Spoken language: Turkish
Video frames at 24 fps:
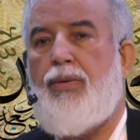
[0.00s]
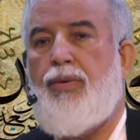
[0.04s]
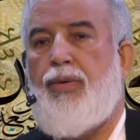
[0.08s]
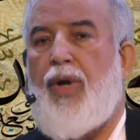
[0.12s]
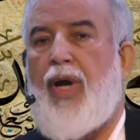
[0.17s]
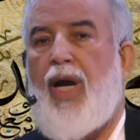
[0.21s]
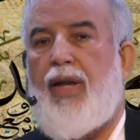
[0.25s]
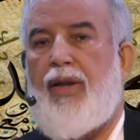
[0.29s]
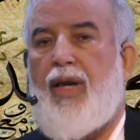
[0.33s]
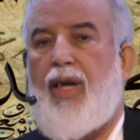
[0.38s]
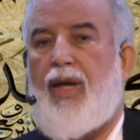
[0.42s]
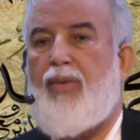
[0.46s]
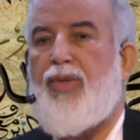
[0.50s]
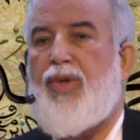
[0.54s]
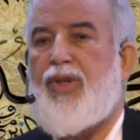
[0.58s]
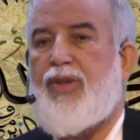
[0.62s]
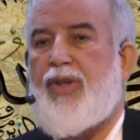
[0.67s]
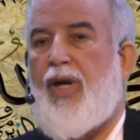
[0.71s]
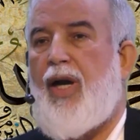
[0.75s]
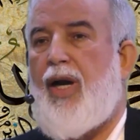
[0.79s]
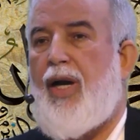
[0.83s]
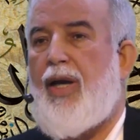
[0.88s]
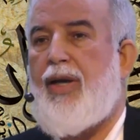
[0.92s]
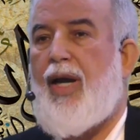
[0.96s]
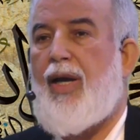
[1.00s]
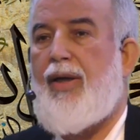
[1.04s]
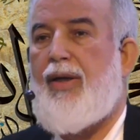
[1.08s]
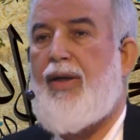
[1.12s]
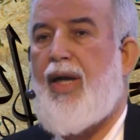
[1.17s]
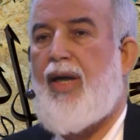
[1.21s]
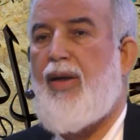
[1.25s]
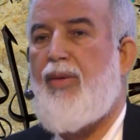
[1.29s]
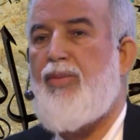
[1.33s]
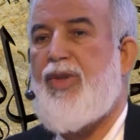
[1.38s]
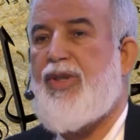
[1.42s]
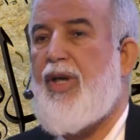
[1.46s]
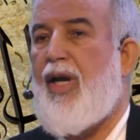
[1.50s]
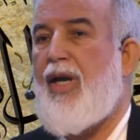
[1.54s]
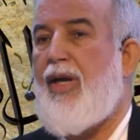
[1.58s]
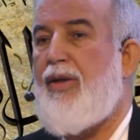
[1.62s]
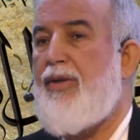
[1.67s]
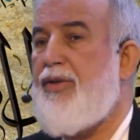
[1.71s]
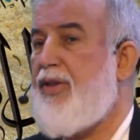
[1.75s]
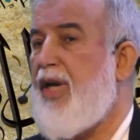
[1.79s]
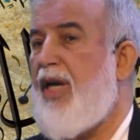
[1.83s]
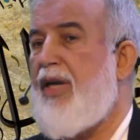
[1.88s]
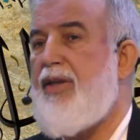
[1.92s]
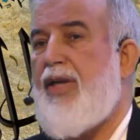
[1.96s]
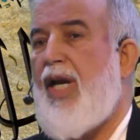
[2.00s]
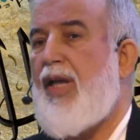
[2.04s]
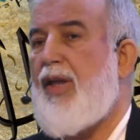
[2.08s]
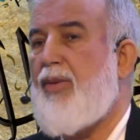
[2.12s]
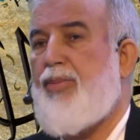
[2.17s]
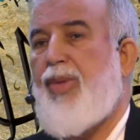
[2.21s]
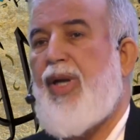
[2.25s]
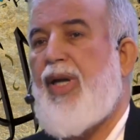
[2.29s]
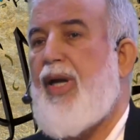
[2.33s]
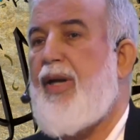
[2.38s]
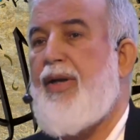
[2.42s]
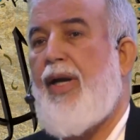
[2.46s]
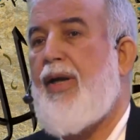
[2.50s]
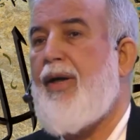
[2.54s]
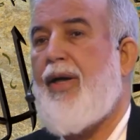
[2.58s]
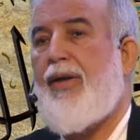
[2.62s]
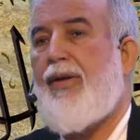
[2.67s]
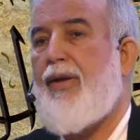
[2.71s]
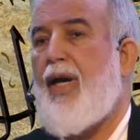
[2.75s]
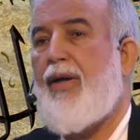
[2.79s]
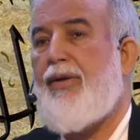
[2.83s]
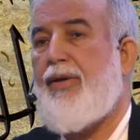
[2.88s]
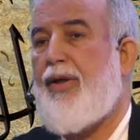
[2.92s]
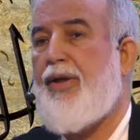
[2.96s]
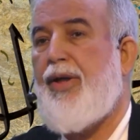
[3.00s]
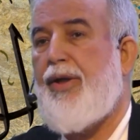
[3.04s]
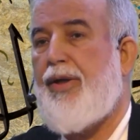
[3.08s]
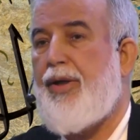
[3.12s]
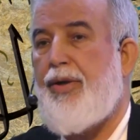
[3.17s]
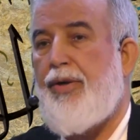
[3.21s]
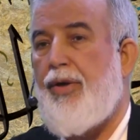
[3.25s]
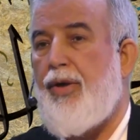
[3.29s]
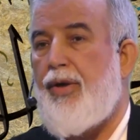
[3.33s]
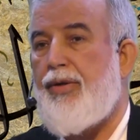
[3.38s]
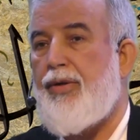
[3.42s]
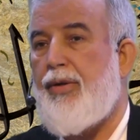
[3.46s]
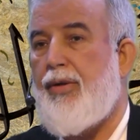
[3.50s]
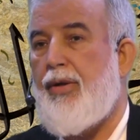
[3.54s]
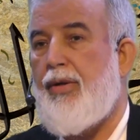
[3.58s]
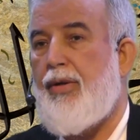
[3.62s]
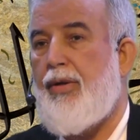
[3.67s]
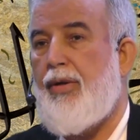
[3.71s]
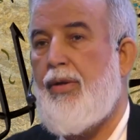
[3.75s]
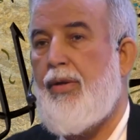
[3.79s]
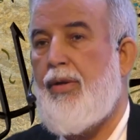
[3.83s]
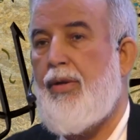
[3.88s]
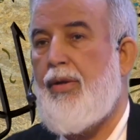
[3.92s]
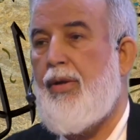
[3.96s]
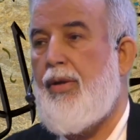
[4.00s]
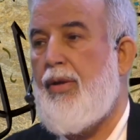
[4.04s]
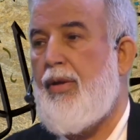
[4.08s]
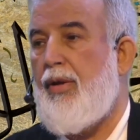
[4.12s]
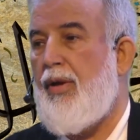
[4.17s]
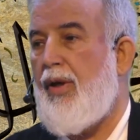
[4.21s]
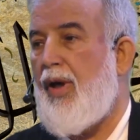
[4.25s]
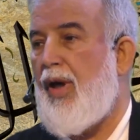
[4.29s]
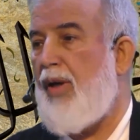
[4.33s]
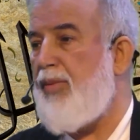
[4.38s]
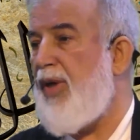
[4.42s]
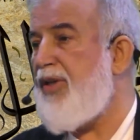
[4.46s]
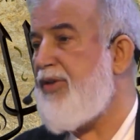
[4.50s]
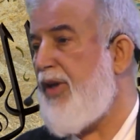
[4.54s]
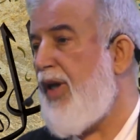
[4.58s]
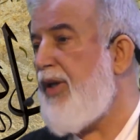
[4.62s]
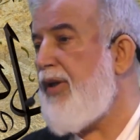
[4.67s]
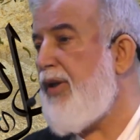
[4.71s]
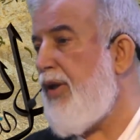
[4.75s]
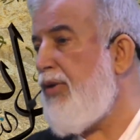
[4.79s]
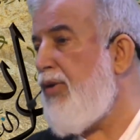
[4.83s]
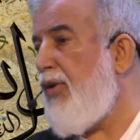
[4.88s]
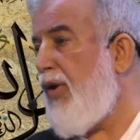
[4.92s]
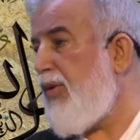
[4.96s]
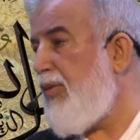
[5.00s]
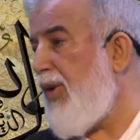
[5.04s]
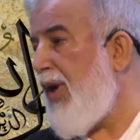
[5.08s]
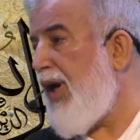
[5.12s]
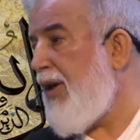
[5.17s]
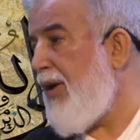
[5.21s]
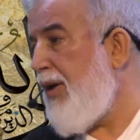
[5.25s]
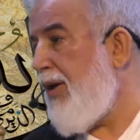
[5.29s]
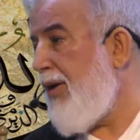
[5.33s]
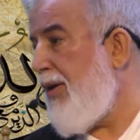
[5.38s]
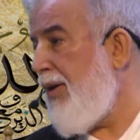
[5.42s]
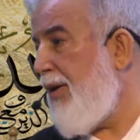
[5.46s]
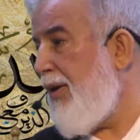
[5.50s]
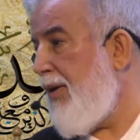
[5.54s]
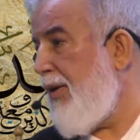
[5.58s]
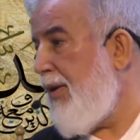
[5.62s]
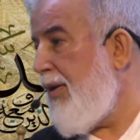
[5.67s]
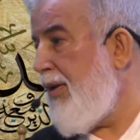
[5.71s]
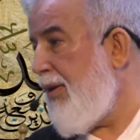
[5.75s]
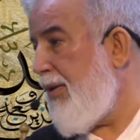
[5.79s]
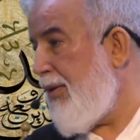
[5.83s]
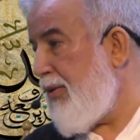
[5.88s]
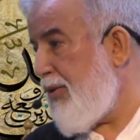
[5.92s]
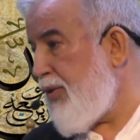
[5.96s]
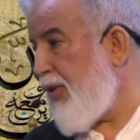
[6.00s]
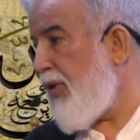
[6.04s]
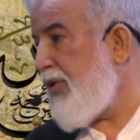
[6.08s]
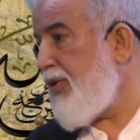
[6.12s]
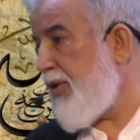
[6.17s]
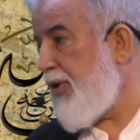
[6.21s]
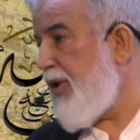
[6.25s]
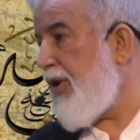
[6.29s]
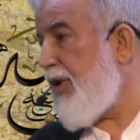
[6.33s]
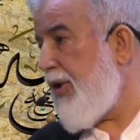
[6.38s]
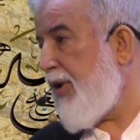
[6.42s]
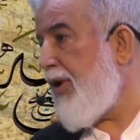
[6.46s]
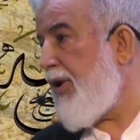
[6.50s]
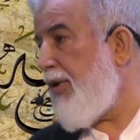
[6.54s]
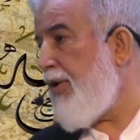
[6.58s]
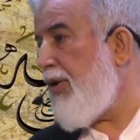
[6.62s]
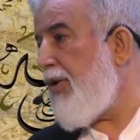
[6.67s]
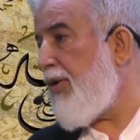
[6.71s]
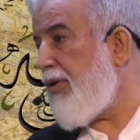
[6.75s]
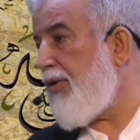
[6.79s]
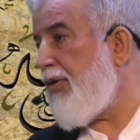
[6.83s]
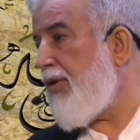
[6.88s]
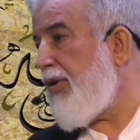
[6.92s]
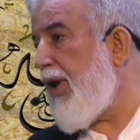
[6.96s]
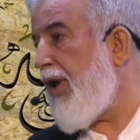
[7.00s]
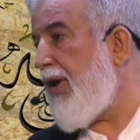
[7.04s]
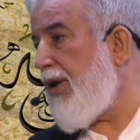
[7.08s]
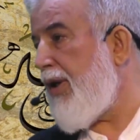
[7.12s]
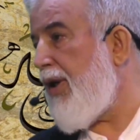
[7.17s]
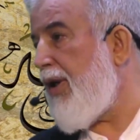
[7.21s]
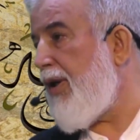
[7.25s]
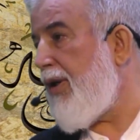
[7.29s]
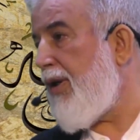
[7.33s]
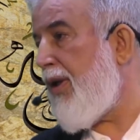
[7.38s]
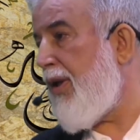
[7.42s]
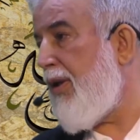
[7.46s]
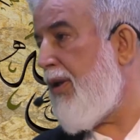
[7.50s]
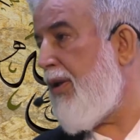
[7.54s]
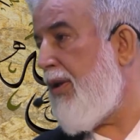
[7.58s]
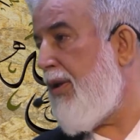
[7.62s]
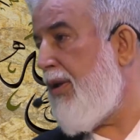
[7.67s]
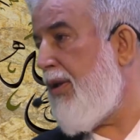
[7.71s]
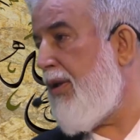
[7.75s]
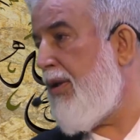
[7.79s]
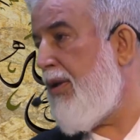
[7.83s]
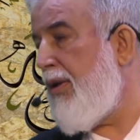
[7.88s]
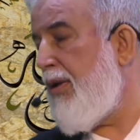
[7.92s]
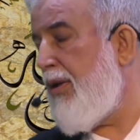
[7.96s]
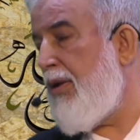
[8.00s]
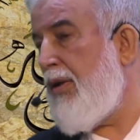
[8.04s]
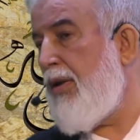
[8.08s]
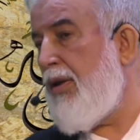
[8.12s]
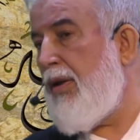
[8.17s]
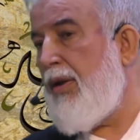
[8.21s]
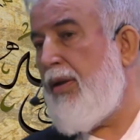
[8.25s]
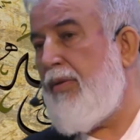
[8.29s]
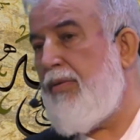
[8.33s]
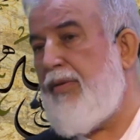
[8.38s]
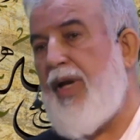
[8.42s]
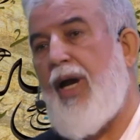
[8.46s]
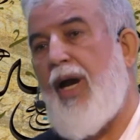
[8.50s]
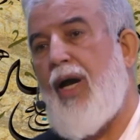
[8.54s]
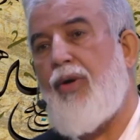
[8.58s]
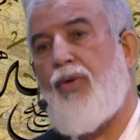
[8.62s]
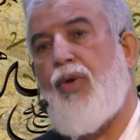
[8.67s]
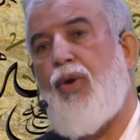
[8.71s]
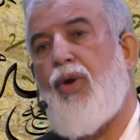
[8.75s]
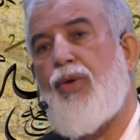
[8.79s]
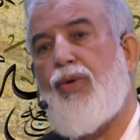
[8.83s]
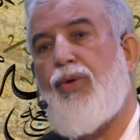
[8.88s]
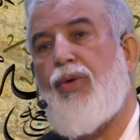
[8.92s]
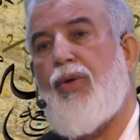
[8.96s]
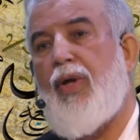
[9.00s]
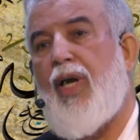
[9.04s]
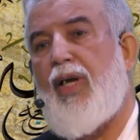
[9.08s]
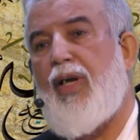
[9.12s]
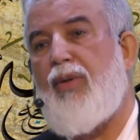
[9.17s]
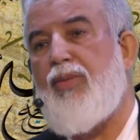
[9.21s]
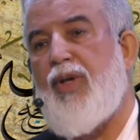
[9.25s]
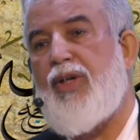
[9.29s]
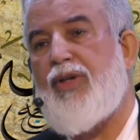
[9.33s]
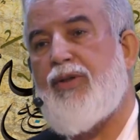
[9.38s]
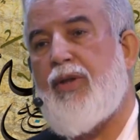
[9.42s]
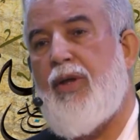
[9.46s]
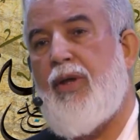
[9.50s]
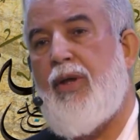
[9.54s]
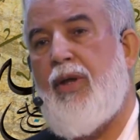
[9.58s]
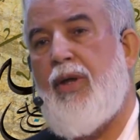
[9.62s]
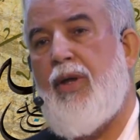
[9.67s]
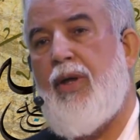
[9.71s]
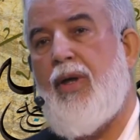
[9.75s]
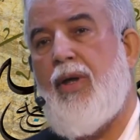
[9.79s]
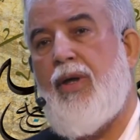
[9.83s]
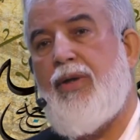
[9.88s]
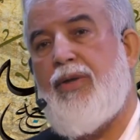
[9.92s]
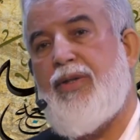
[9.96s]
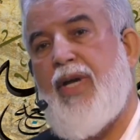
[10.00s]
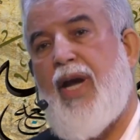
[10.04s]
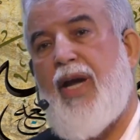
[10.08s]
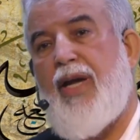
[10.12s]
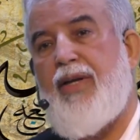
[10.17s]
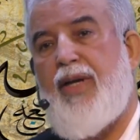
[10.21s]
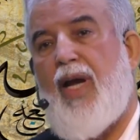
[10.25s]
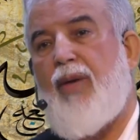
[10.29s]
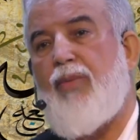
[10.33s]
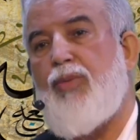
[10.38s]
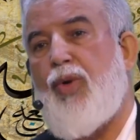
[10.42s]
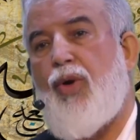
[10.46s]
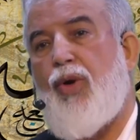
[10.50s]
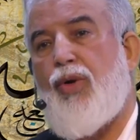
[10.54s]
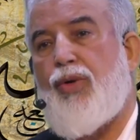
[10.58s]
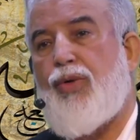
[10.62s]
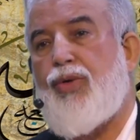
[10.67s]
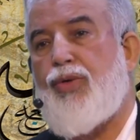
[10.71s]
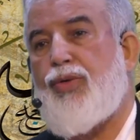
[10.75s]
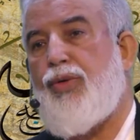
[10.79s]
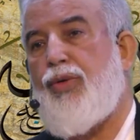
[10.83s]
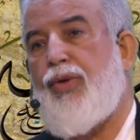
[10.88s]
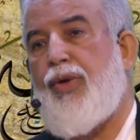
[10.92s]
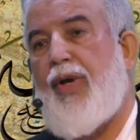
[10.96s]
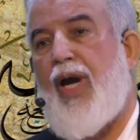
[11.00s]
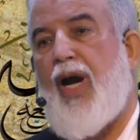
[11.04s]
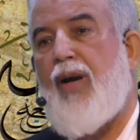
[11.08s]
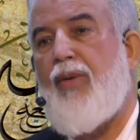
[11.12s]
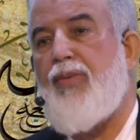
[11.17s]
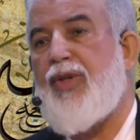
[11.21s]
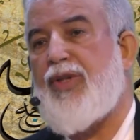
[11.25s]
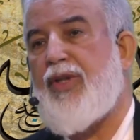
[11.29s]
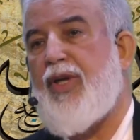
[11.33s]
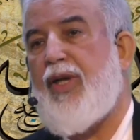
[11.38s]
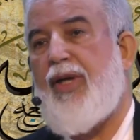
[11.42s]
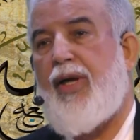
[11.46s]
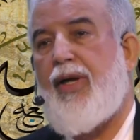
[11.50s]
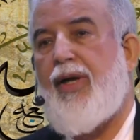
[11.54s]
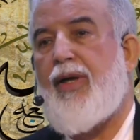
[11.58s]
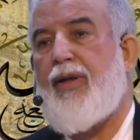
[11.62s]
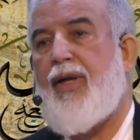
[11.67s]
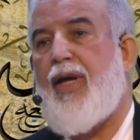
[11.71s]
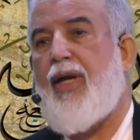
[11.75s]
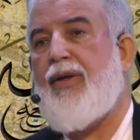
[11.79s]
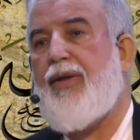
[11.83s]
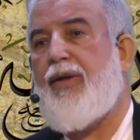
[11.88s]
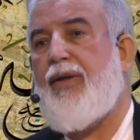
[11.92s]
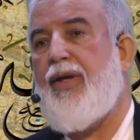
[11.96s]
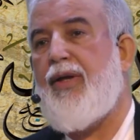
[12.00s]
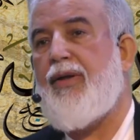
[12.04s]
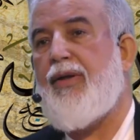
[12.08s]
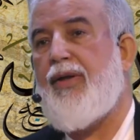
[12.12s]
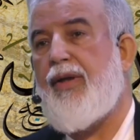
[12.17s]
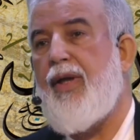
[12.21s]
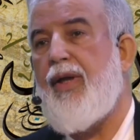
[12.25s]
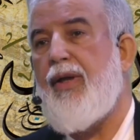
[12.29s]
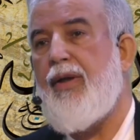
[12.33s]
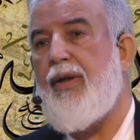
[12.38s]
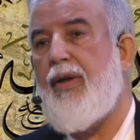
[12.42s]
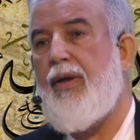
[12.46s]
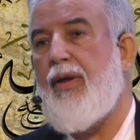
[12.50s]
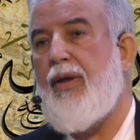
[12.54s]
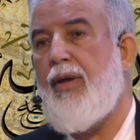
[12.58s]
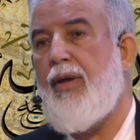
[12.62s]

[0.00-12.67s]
Rüyalarımıza, hayallerimize cennet bile ne kadar giriyor? Ama zengin olmak çok sık giriyordur herhalde. Veya korkularımız, cehennem korkusu rüyamıza ne kadar girdi?